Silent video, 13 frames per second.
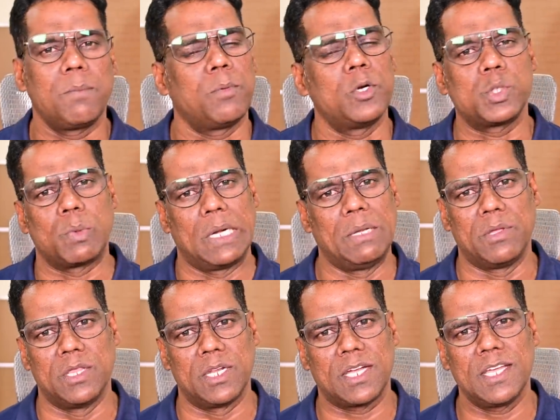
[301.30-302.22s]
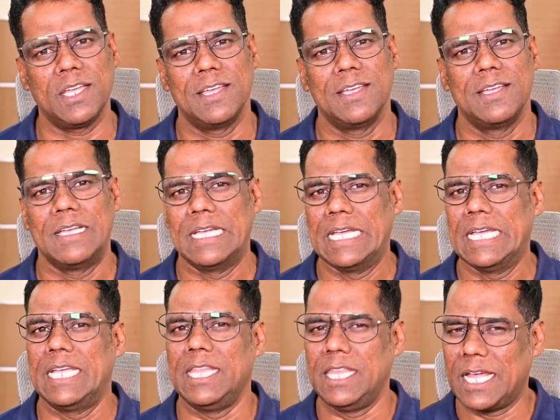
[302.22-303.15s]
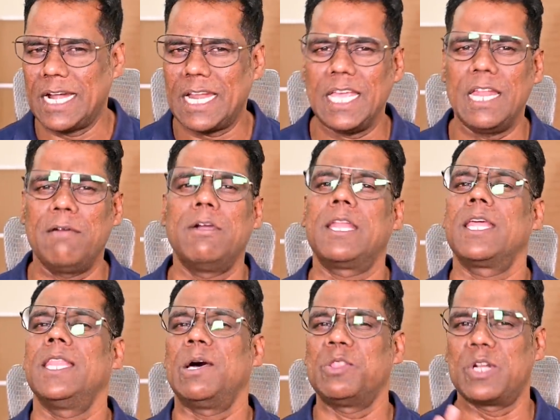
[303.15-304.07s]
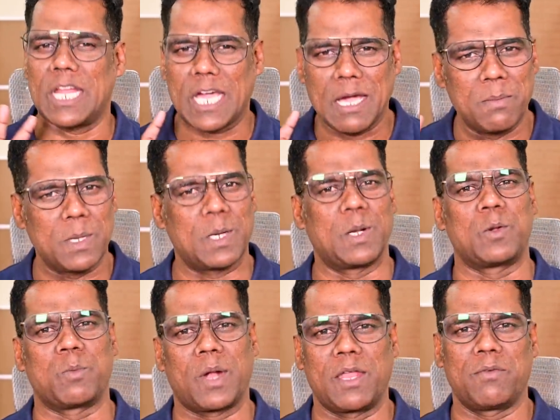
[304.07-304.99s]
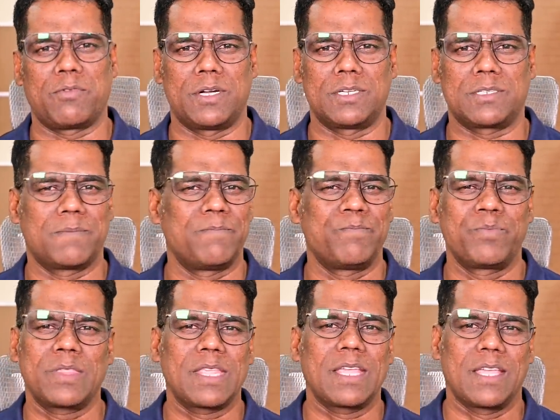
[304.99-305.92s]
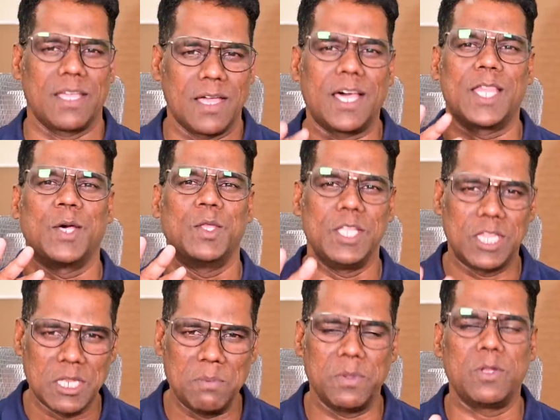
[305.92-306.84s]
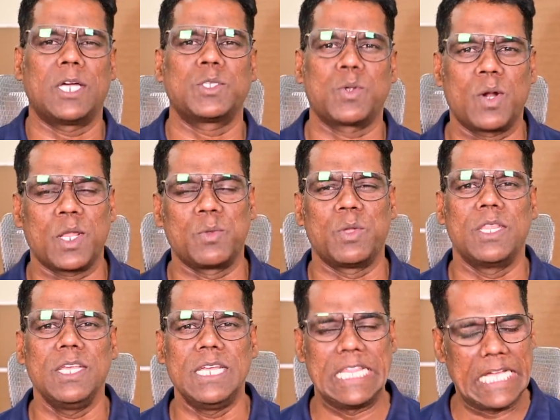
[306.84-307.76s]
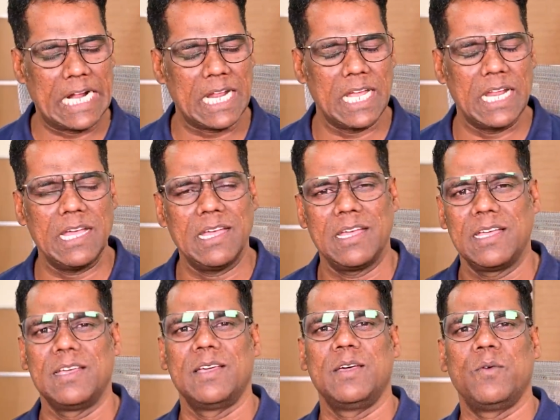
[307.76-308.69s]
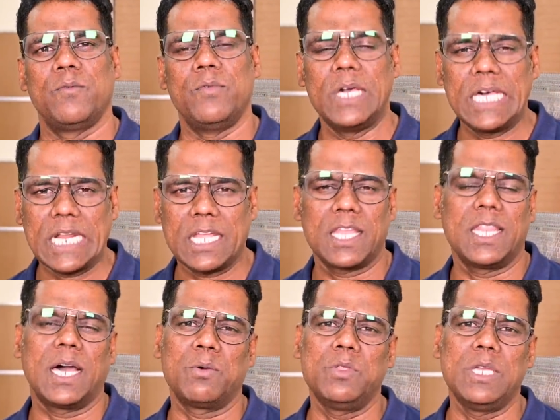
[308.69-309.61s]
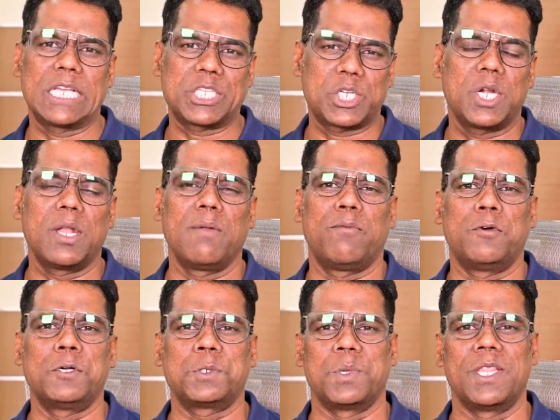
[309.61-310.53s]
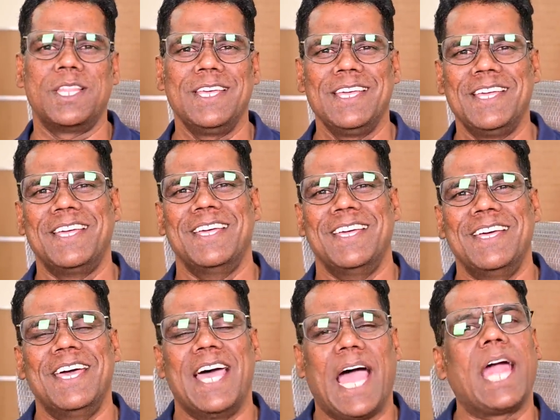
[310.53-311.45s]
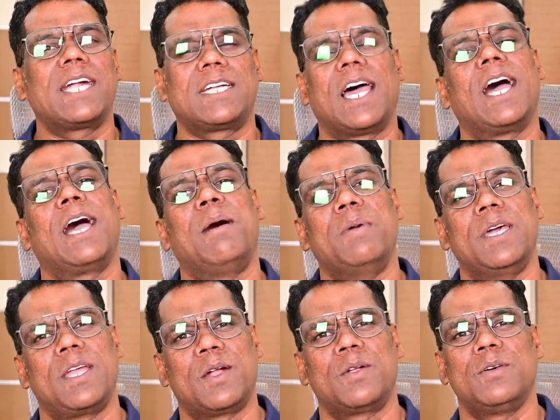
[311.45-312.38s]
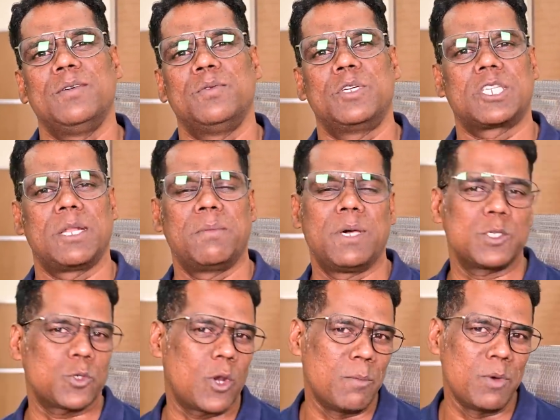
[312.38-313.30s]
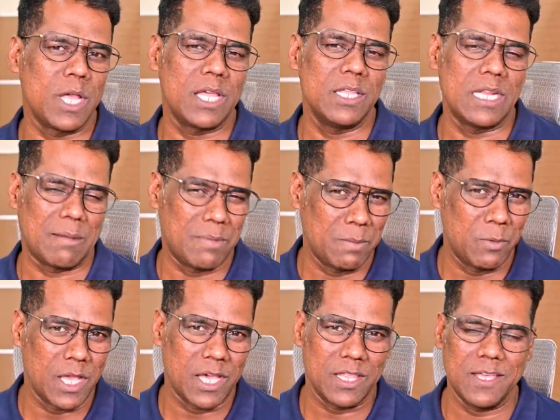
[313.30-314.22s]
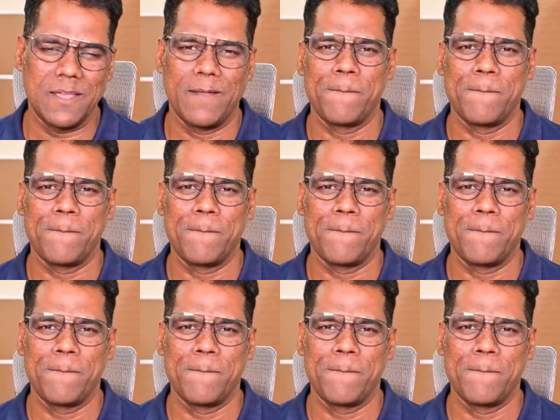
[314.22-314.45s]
ரிப்போர்ட்ஸ் வெளிவந்திருக்கு இதுக்கிடையில் வேறு ஏதாவது நடக்காமல் இருக்கணும் டியர் ஃப்ரெண்ட்ஸ் அதாவது திருப்பியும் நான் சொல்கிறது வந்து இதுக்கிடையில் வேறு ஏதாவது எக்ஸ்டர்னல் ஃபோர்ஸ் வந்து ஆக்ட் ஆகாமல் இருக்கணும் ஒரு சில பேரை சொல்ல முடியாது நம்ப முடியாது